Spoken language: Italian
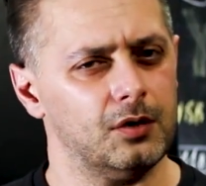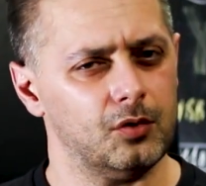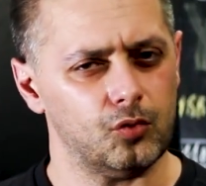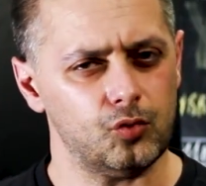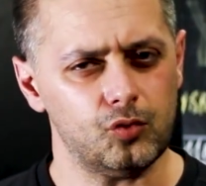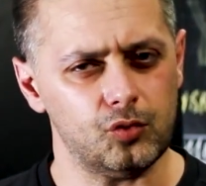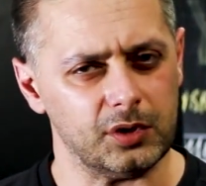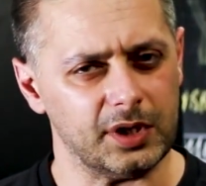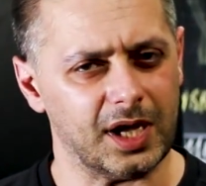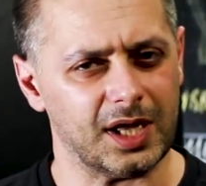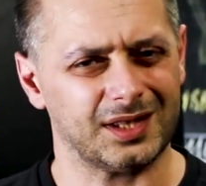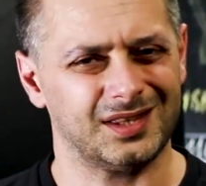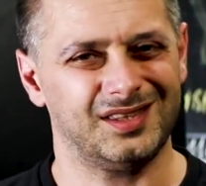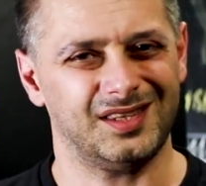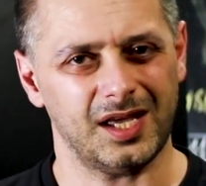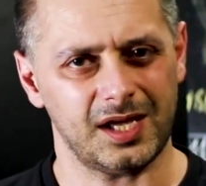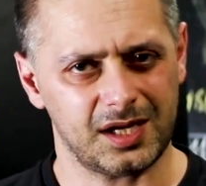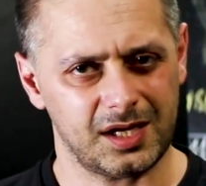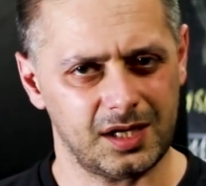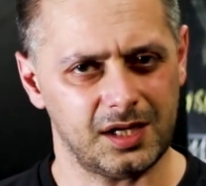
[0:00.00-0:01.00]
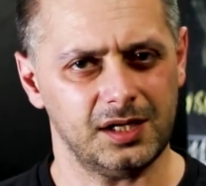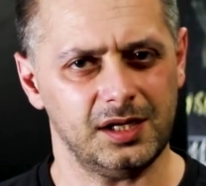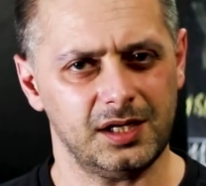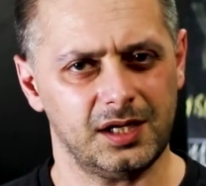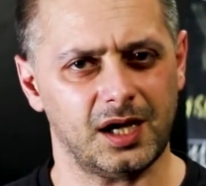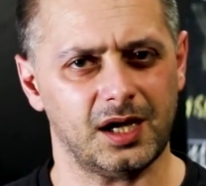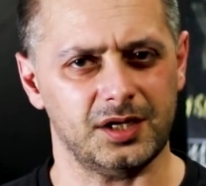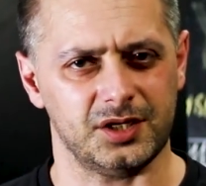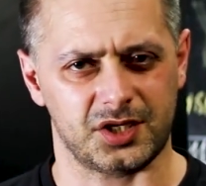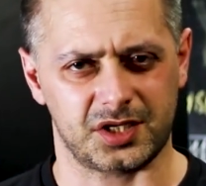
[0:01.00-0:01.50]
una
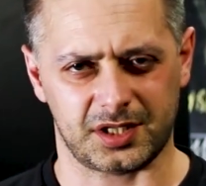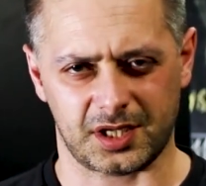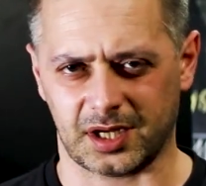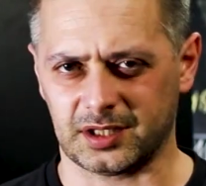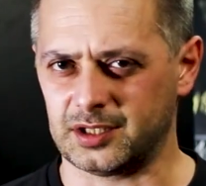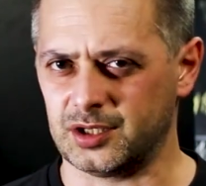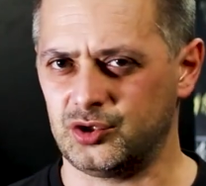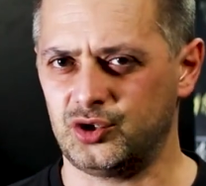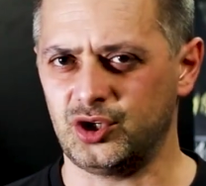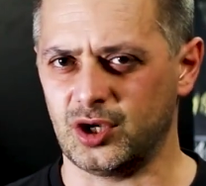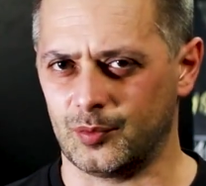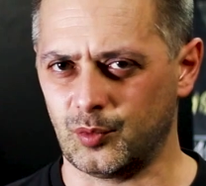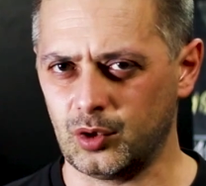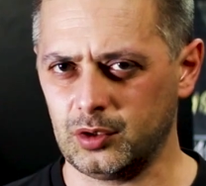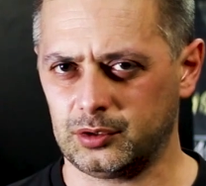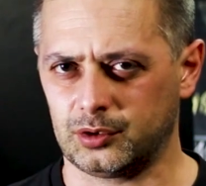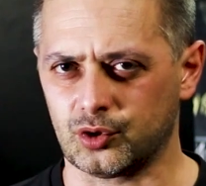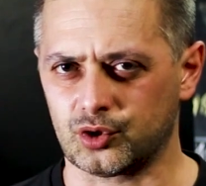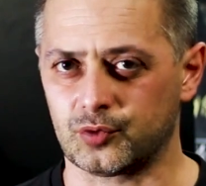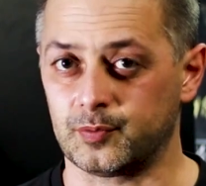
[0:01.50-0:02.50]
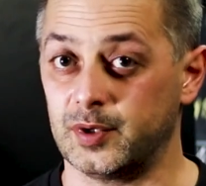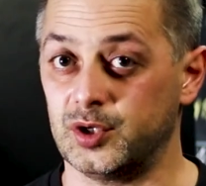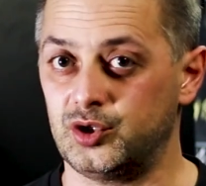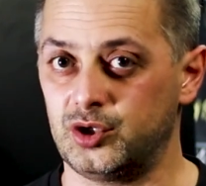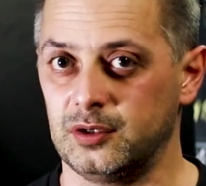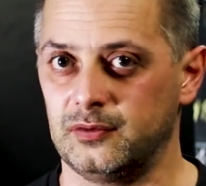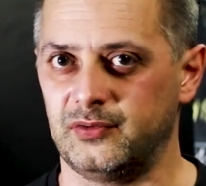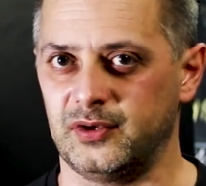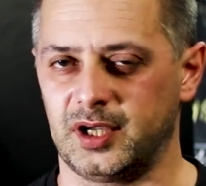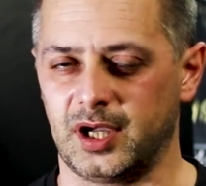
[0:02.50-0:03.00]
tecnica e strategia molto
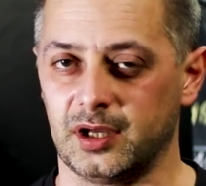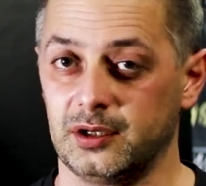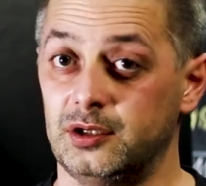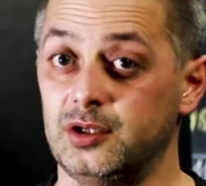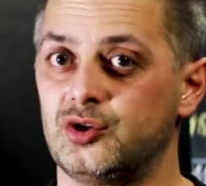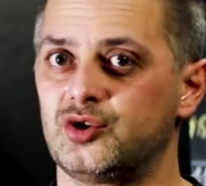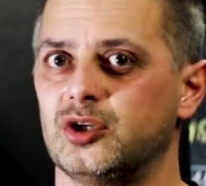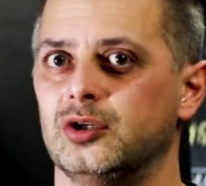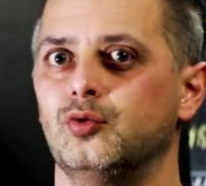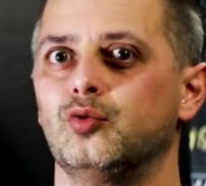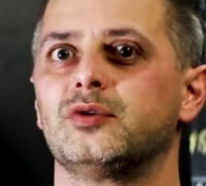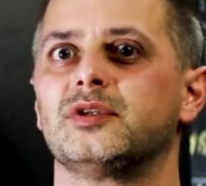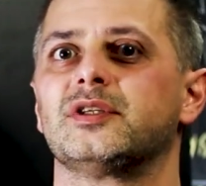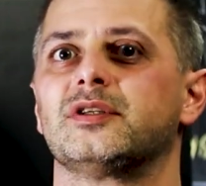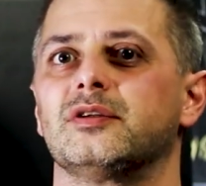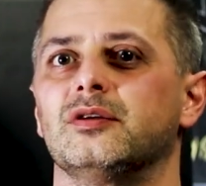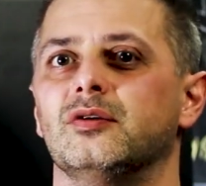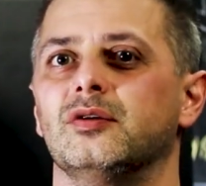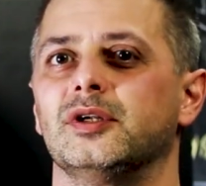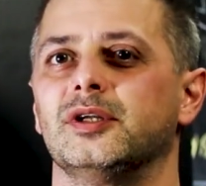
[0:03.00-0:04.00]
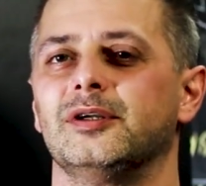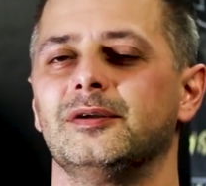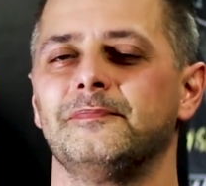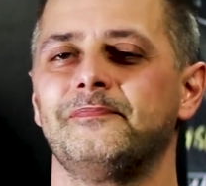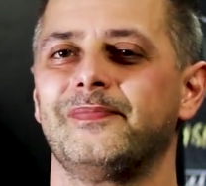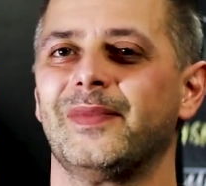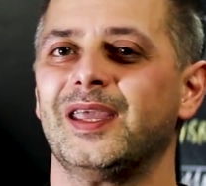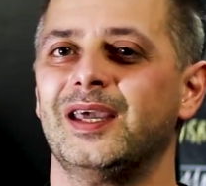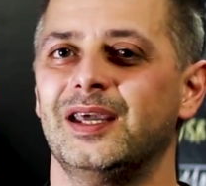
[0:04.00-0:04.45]
specifica di seduzione